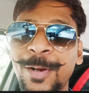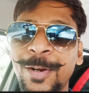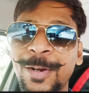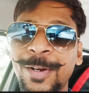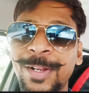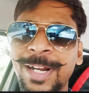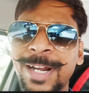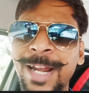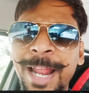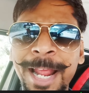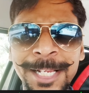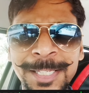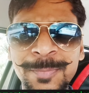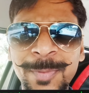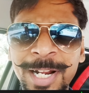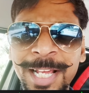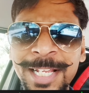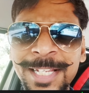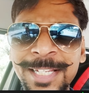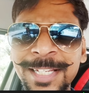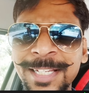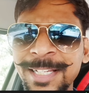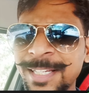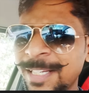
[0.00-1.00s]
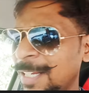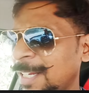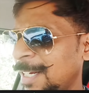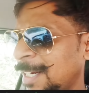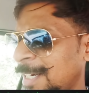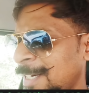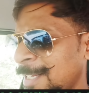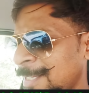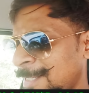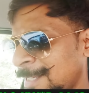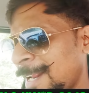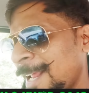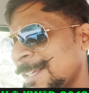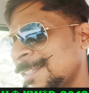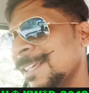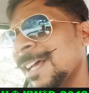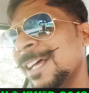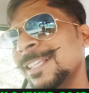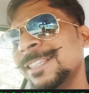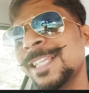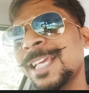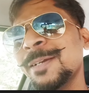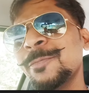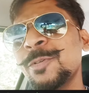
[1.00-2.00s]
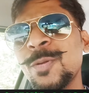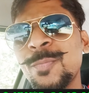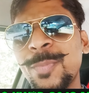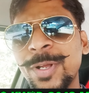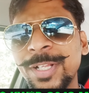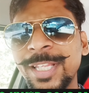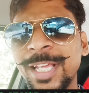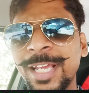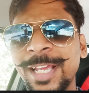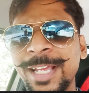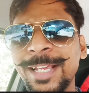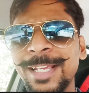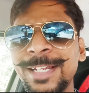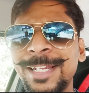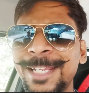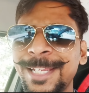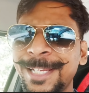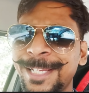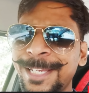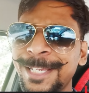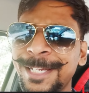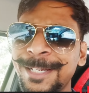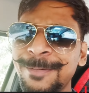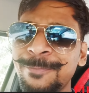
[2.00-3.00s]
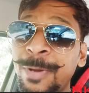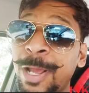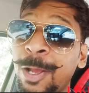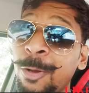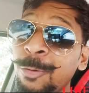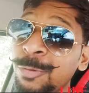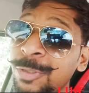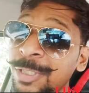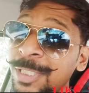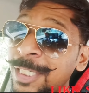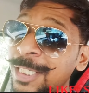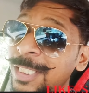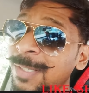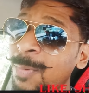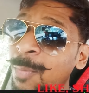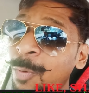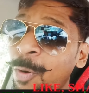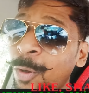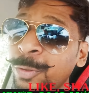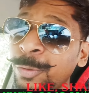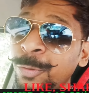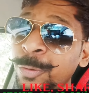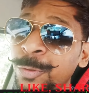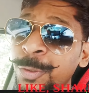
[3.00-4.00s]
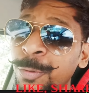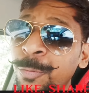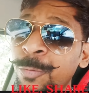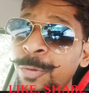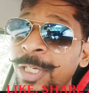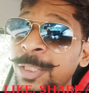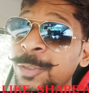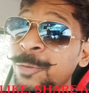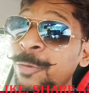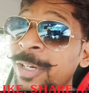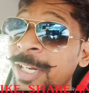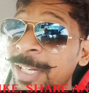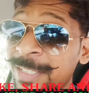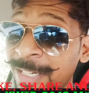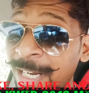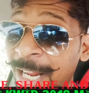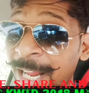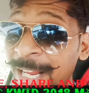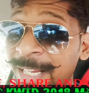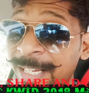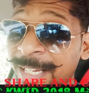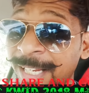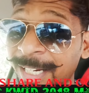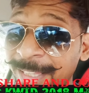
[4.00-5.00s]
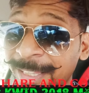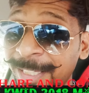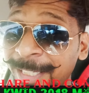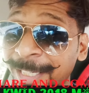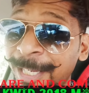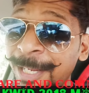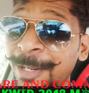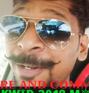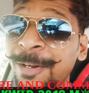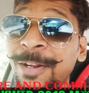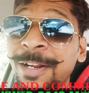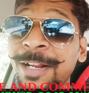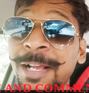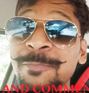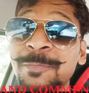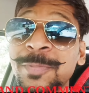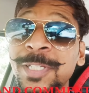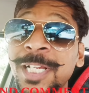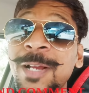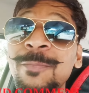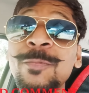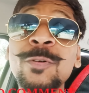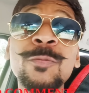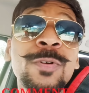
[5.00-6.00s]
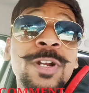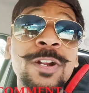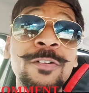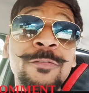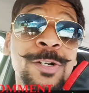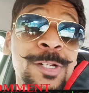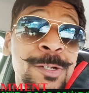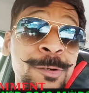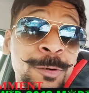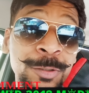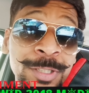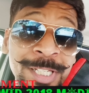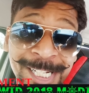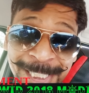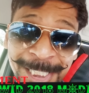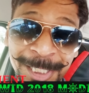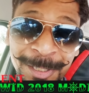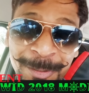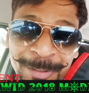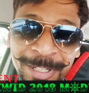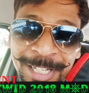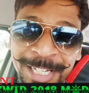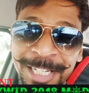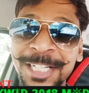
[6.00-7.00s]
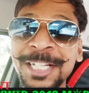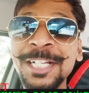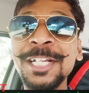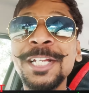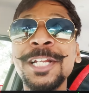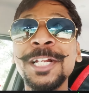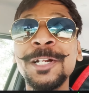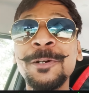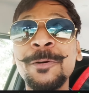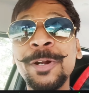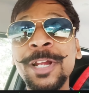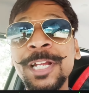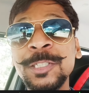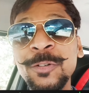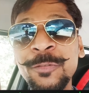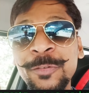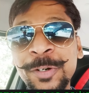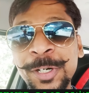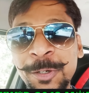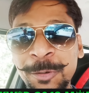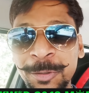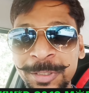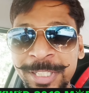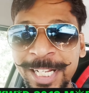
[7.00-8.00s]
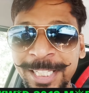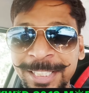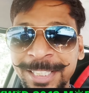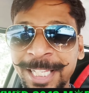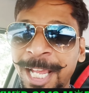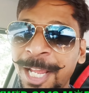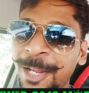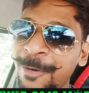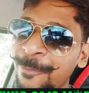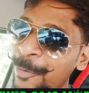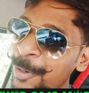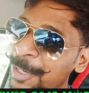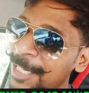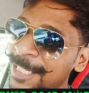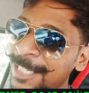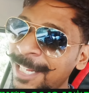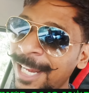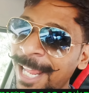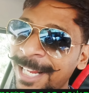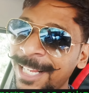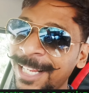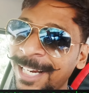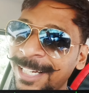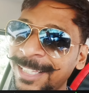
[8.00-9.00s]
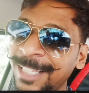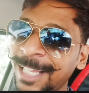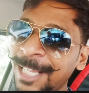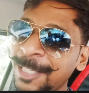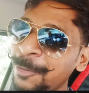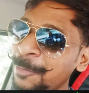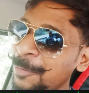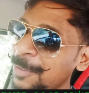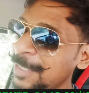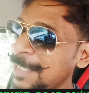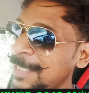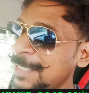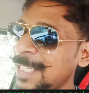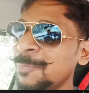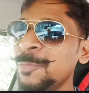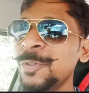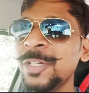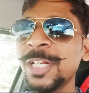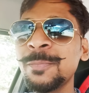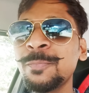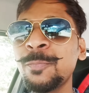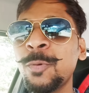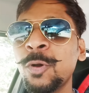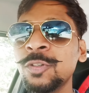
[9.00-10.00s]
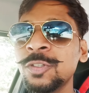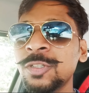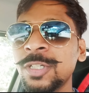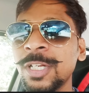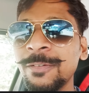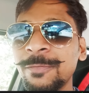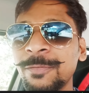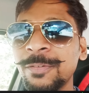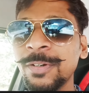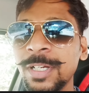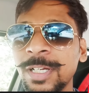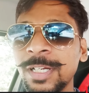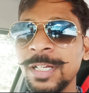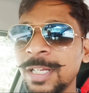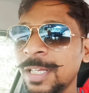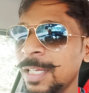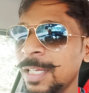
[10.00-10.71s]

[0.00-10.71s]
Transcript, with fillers: और लाइक्स बढ़ाइए डिसलाइक्स आते हैं मुझे पता है लेकिन मैं उस चीज़ से भी बहुत खुश हूँ कि जो डिसलाइक करते हैं कम से कम कम मेरी वीडियो को देखते तो हैं क्योंकि जो वीडियो को देखता है वही डिसलाइक करता है तो इससे मुझे एक पॉजिटिव